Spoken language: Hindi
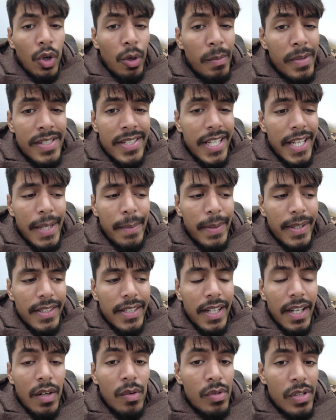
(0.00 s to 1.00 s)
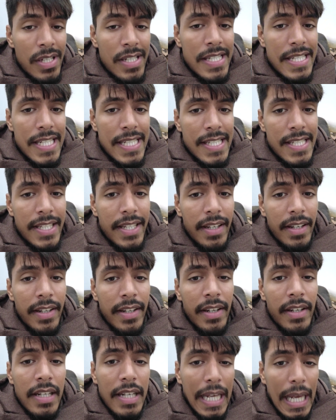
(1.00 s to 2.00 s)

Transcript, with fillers: और मैं सही बता रहा हूँ इस चीज के लिए इन